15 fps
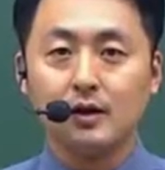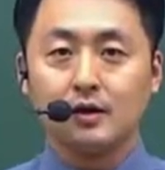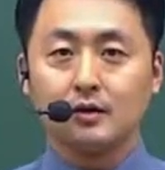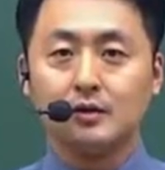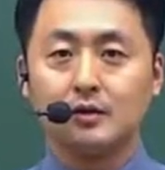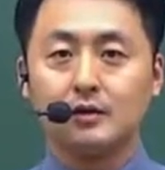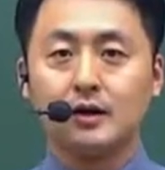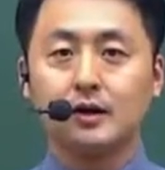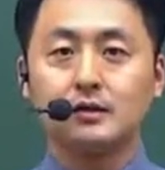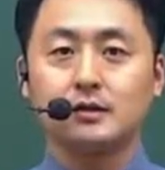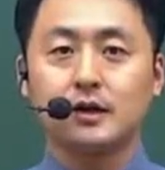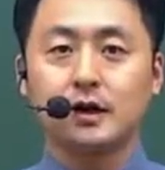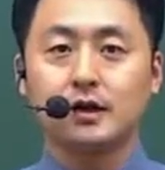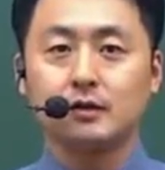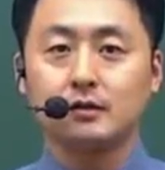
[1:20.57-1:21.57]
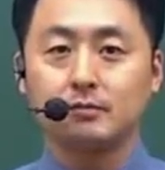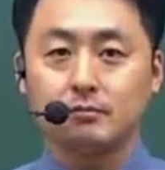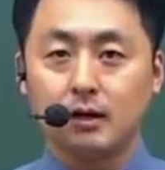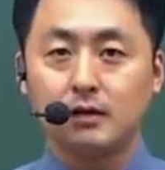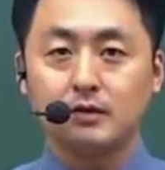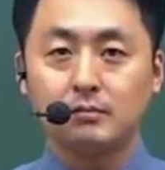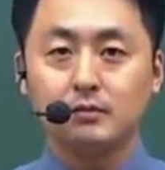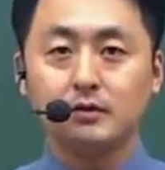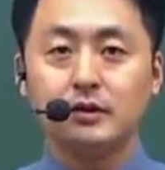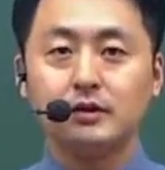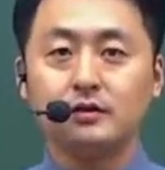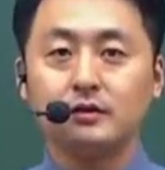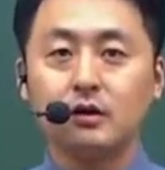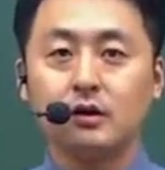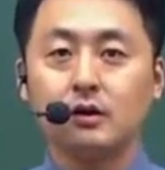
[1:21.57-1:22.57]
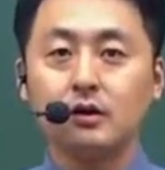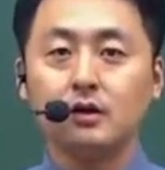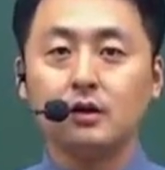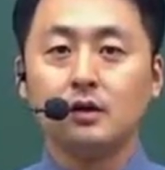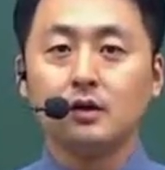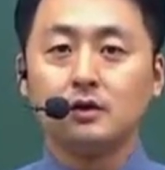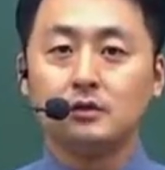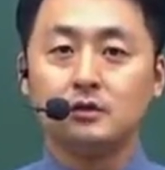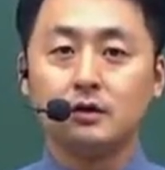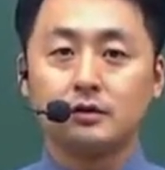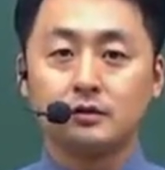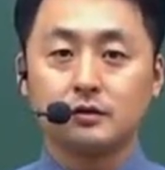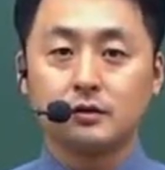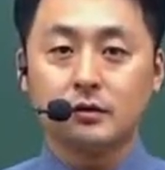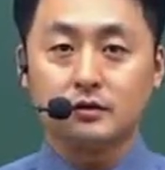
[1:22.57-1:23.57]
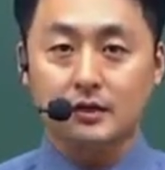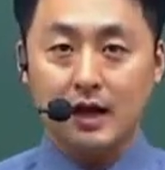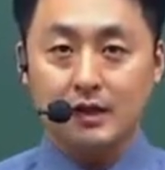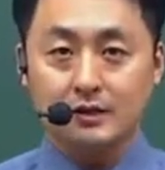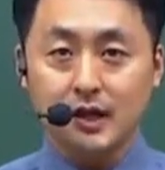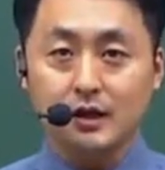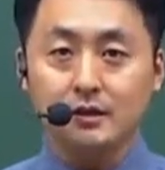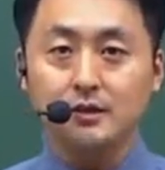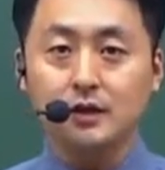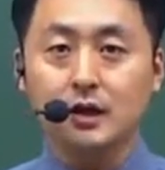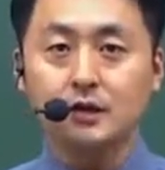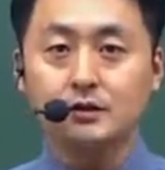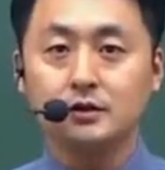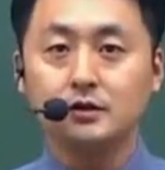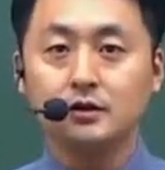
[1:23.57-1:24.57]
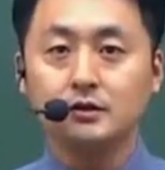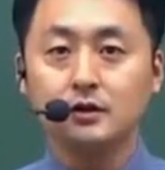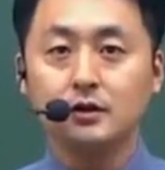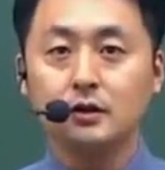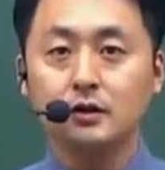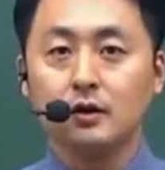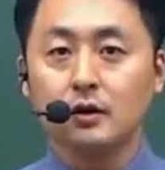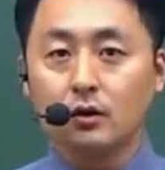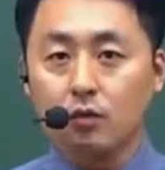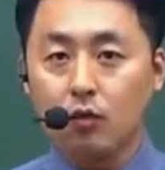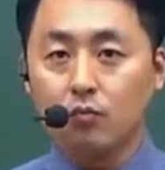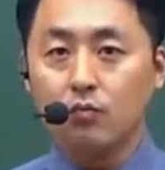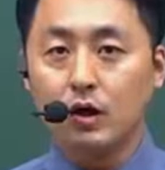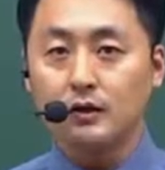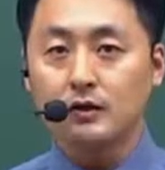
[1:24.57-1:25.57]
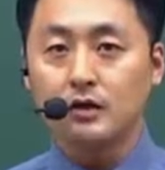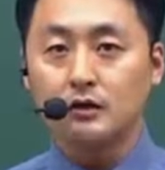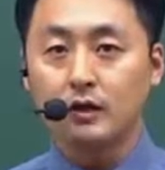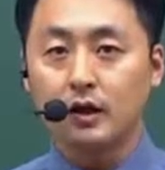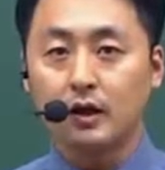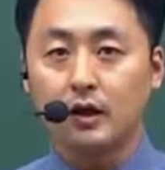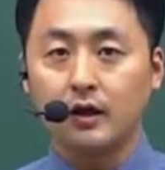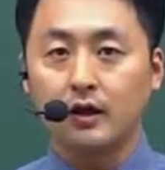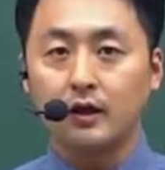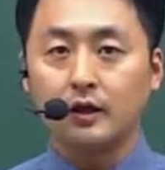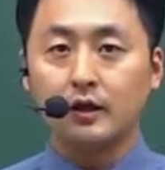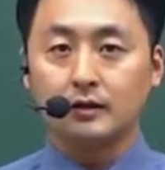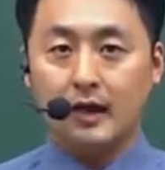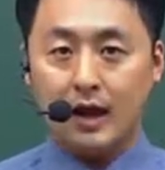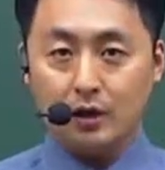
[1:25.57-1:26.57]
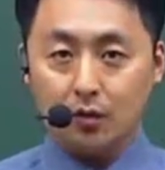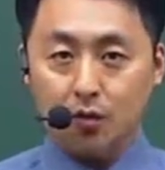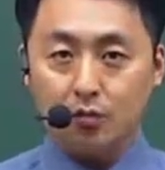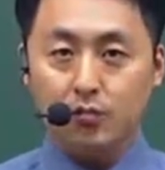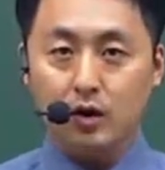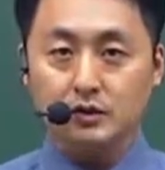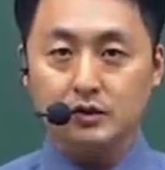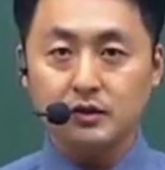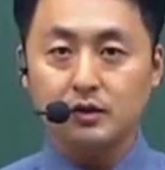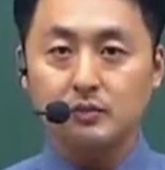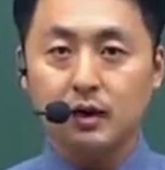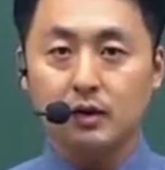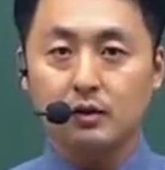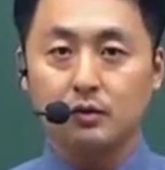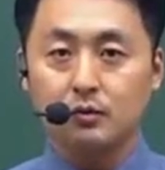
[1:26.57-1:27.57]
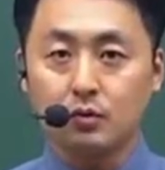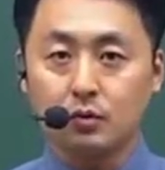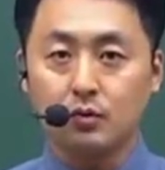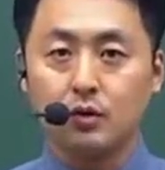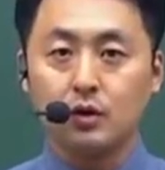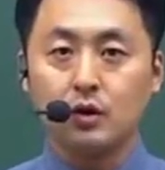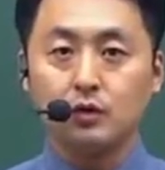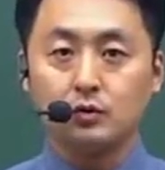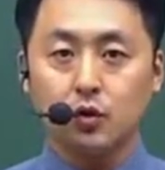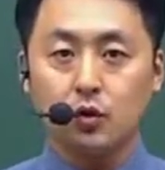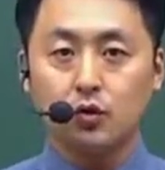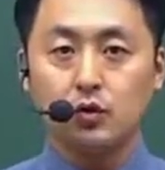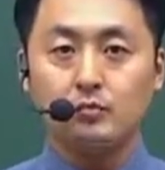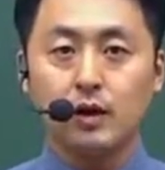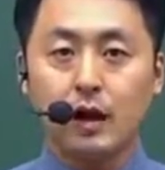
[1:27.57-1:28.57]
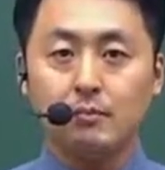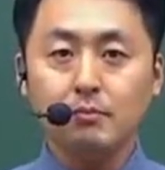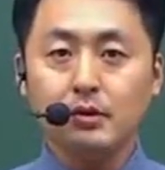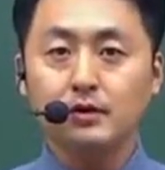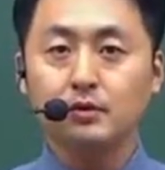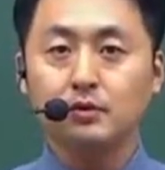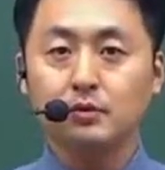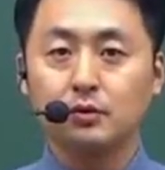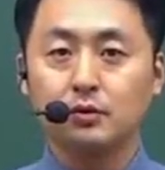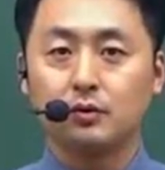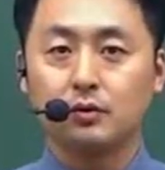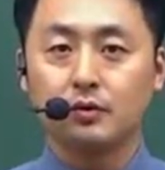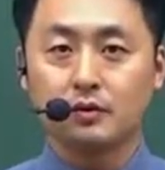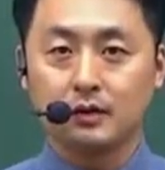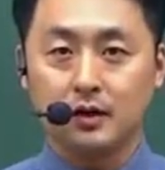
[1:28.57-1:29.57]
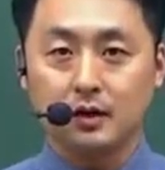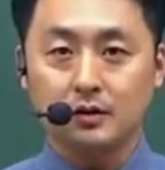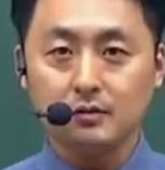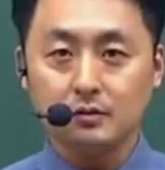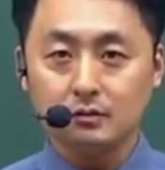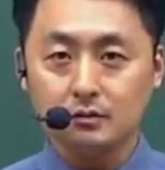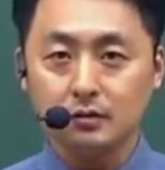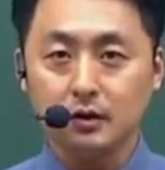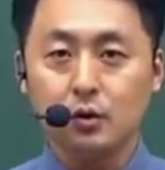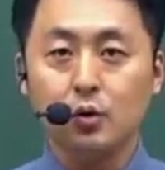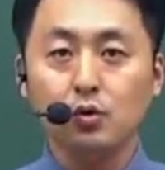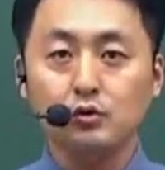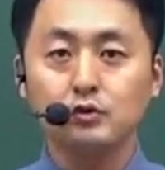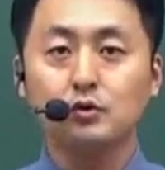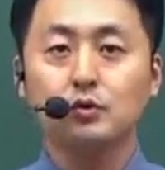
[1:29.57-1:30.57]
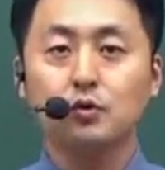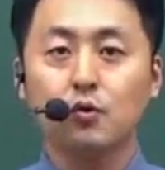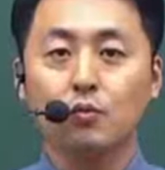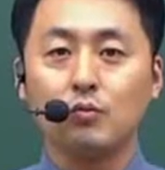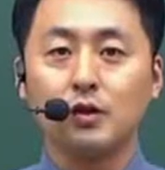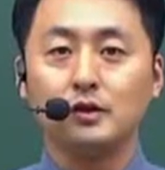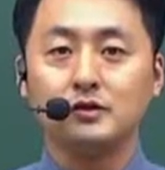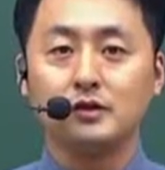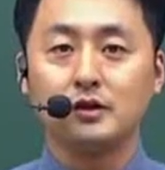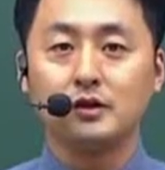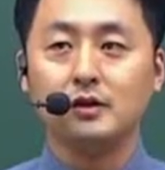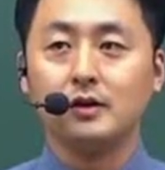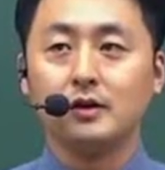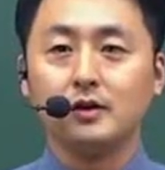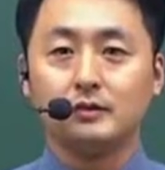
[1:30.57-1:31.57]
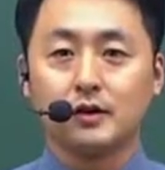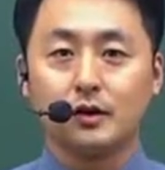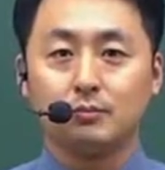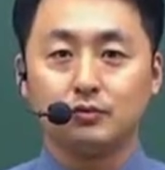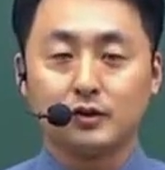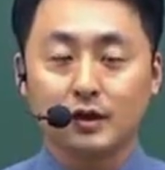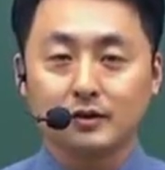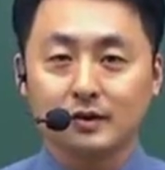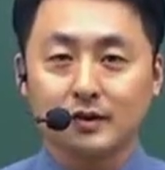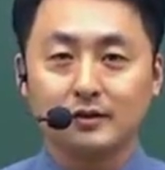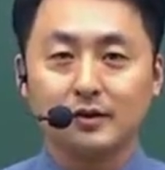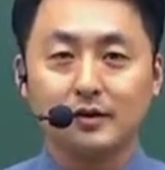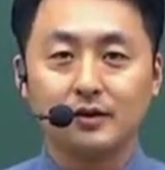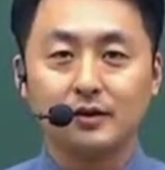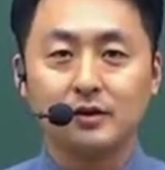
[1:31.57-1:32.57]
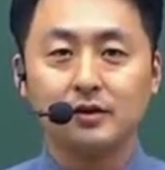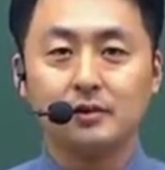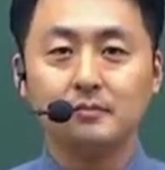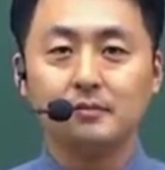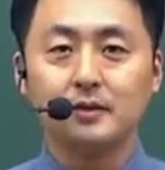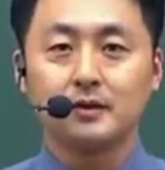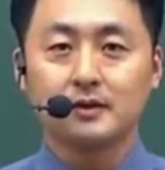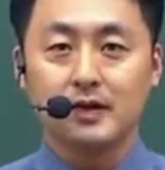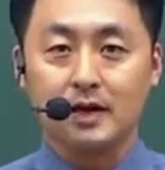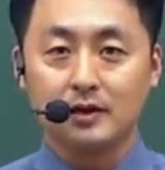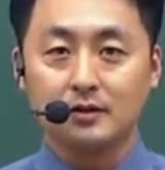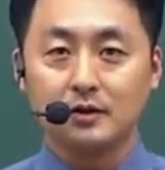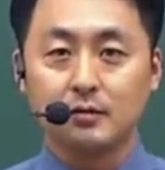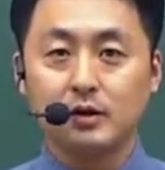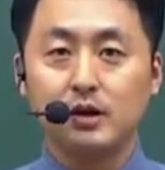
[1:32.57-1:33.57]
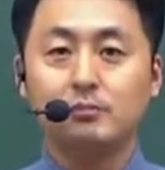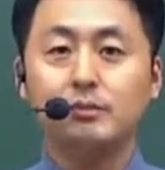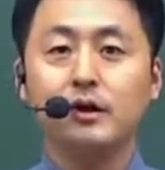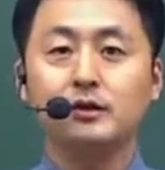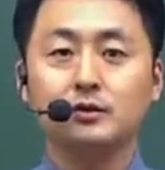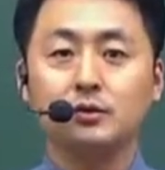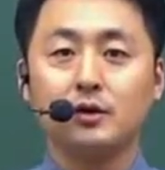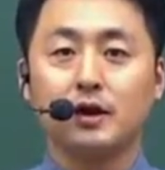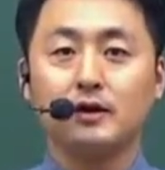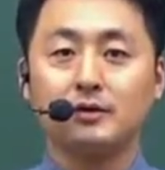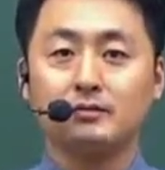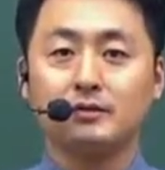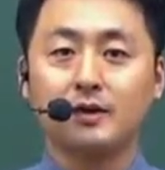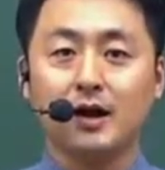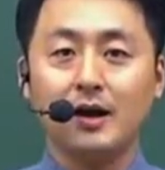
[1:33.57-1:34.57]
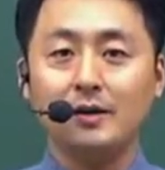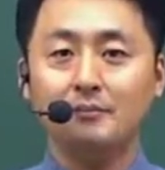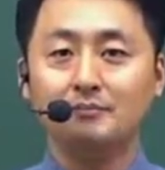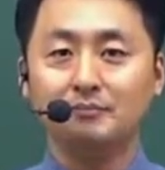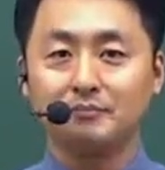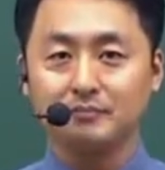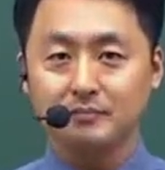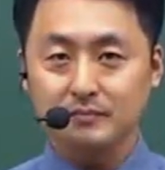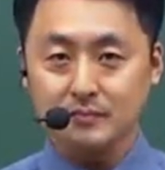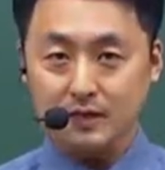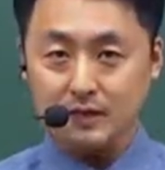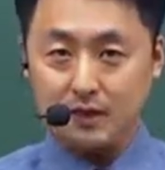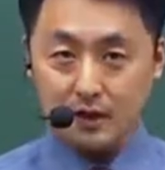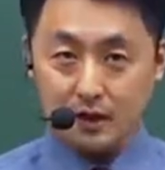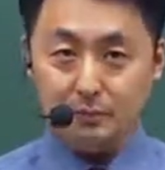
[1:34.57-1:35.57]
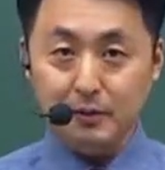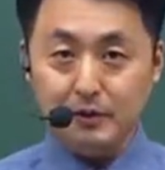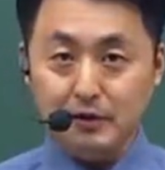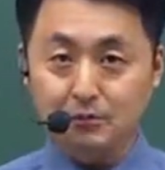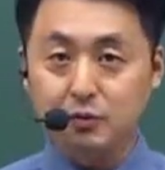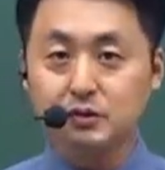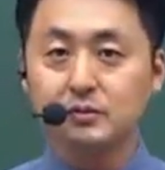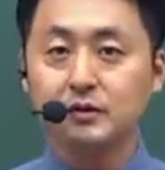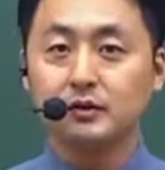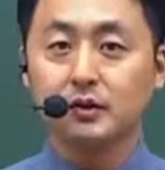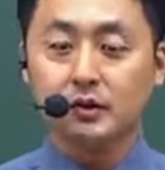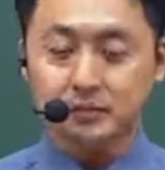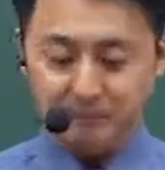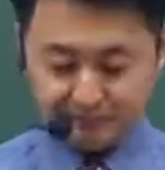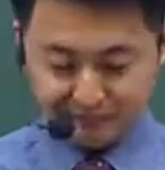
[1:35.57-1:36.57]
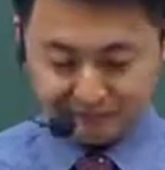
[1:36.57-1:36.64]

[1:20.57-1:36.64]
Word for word: 그러니까 제가 말씀드리는 거 그것을 잘 체크하셔서 공부하실 때 다 공부하시지 말고 조금 합리적으로, 그러니까 예, 효율적으로 공부하시길 제가 부탁드릴게요. 자, 그러면 일 페이지로 가겠습니다. 일 페이지 보시면요,